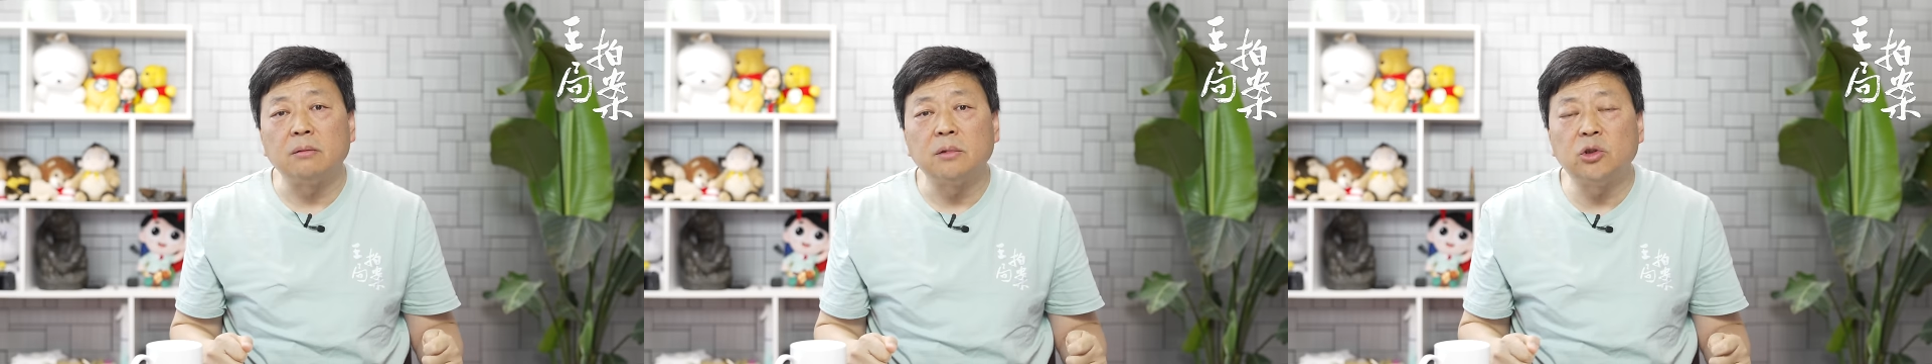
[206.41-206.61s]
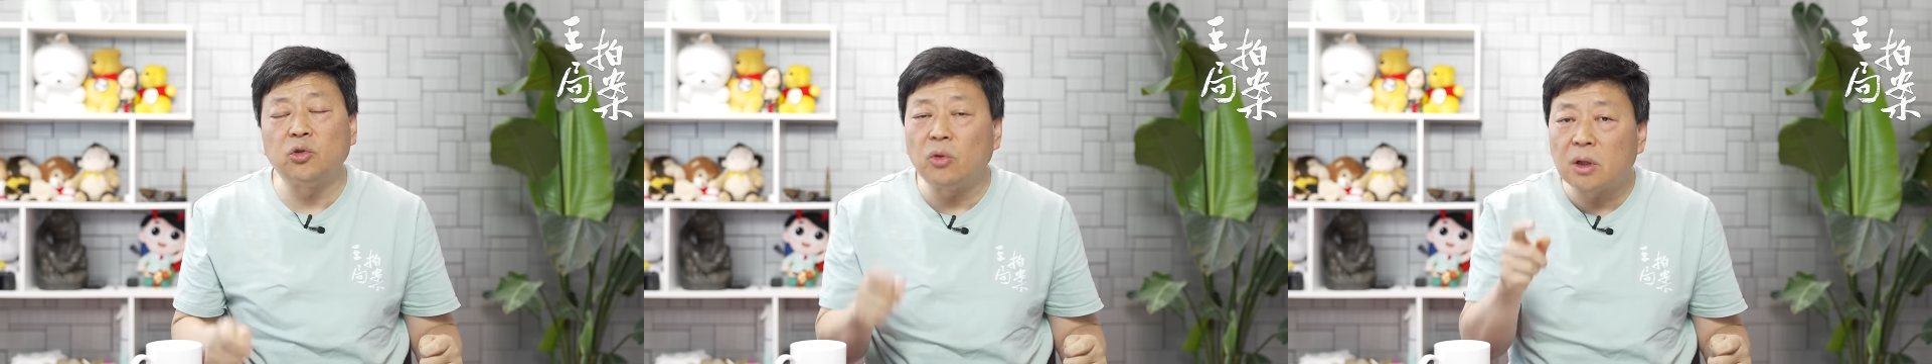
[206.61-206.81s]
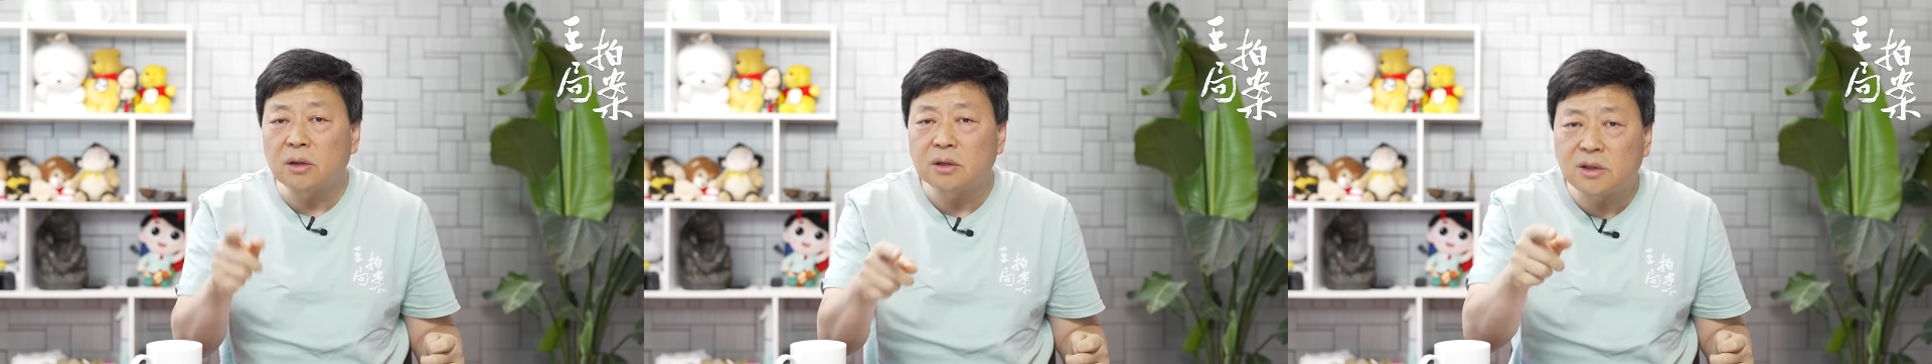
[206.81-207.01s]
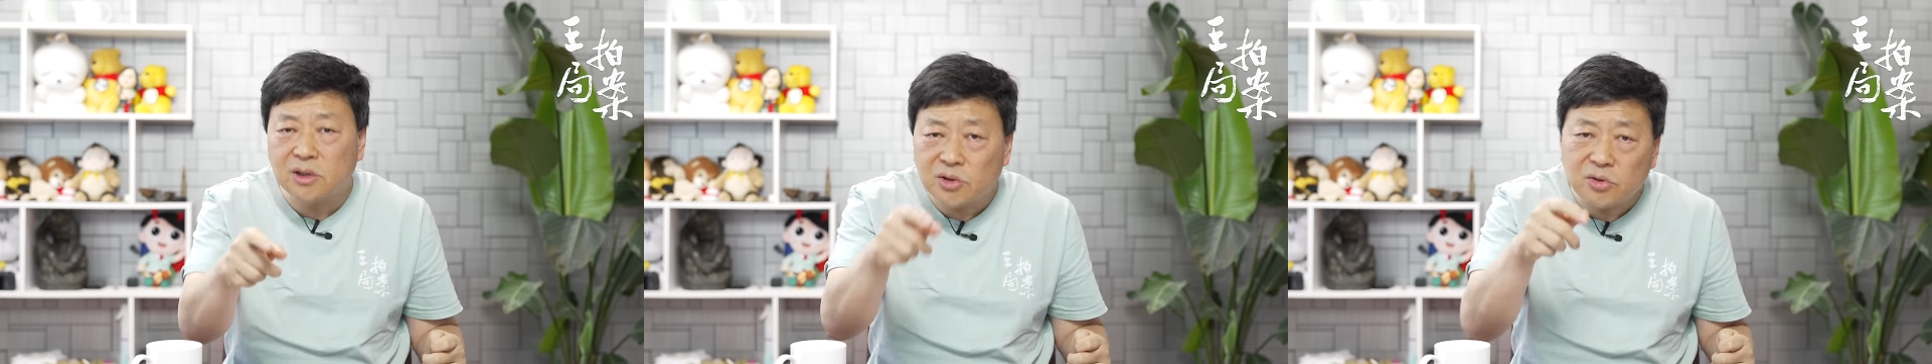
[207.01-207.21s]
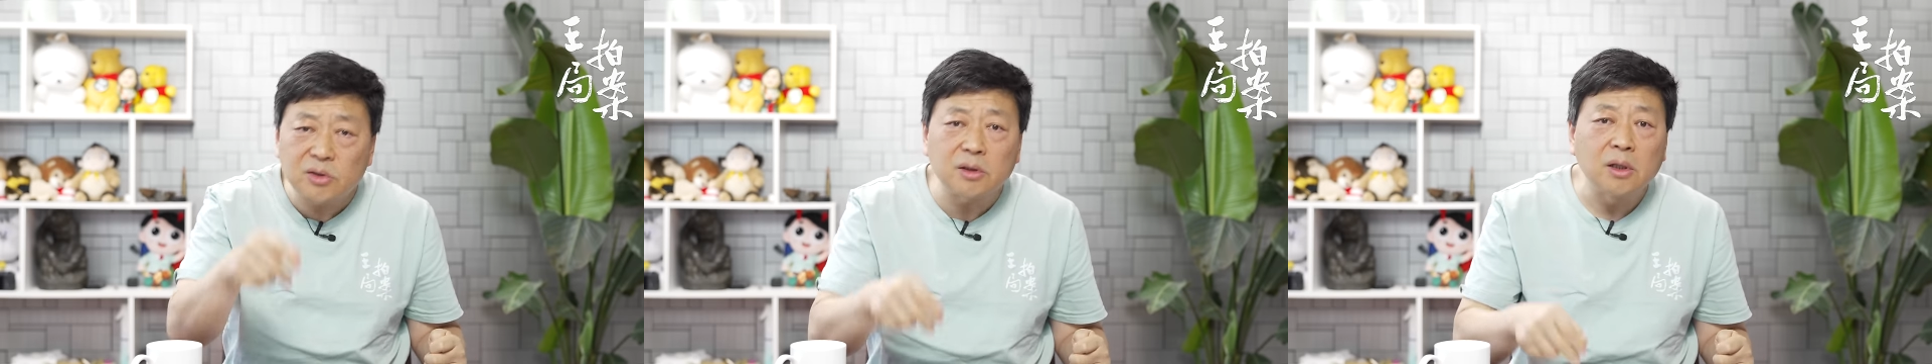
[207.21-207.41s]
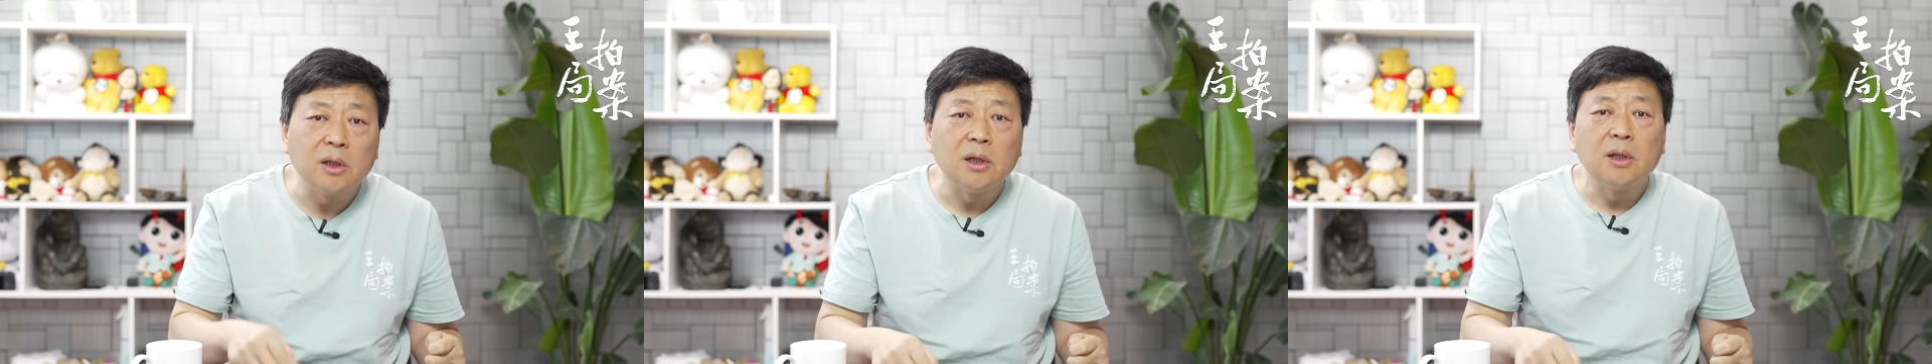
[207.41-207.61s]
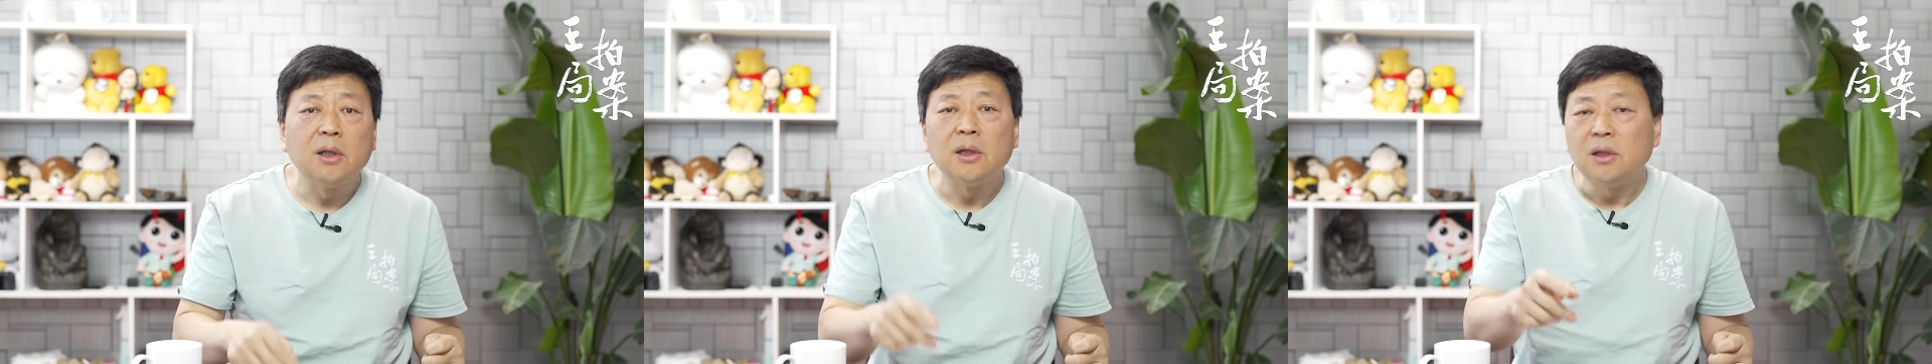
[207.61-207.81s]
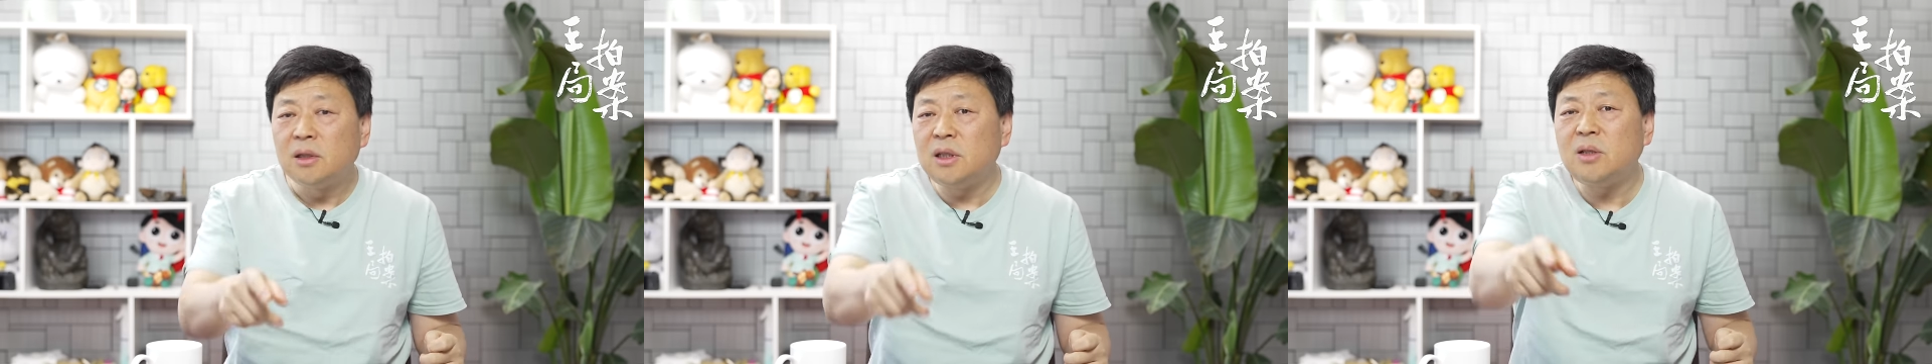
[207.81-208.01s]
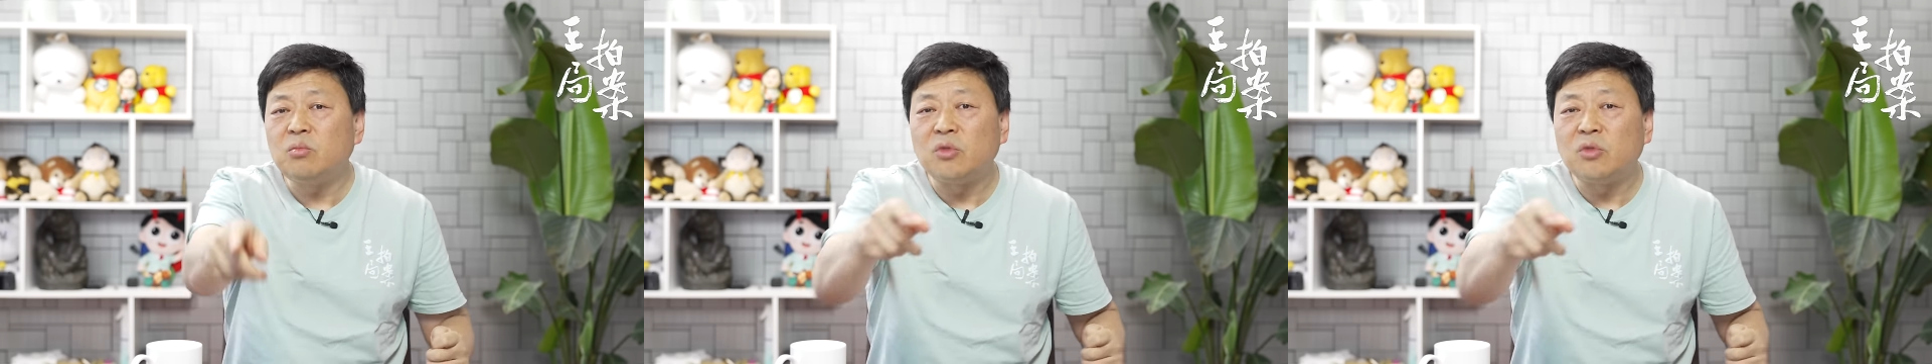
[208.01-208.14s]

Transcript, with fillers: 说其实你